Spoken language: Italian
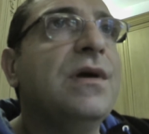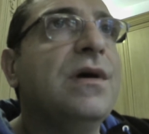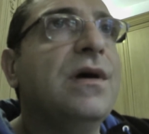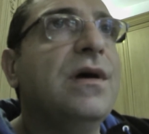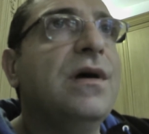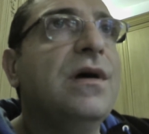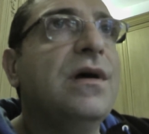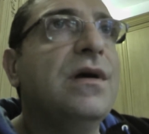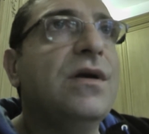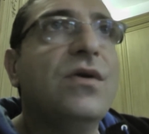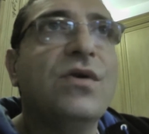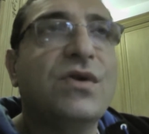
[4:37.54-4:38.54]
eh,
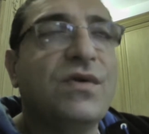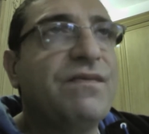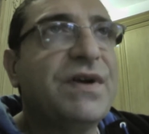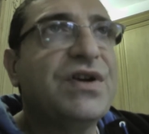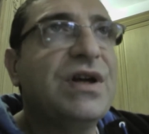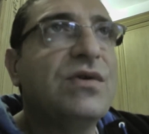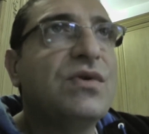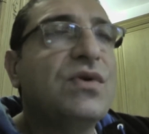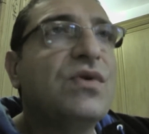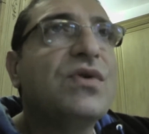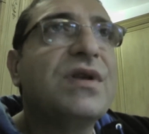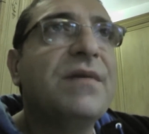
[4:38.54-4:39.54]
io lo sto facendo
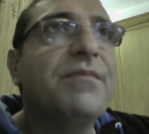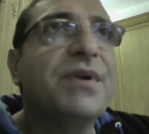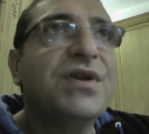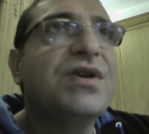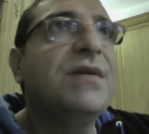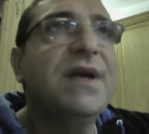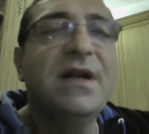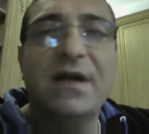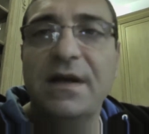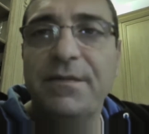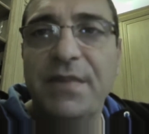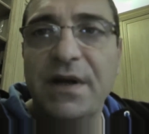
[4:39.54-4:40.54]
solo
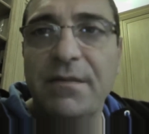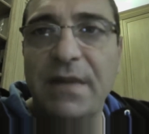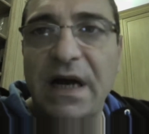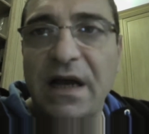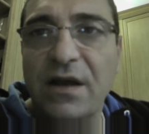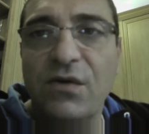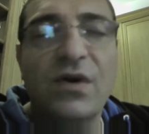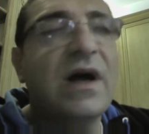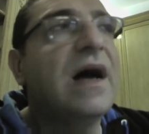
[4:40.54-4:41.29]
semplicemente per Michael,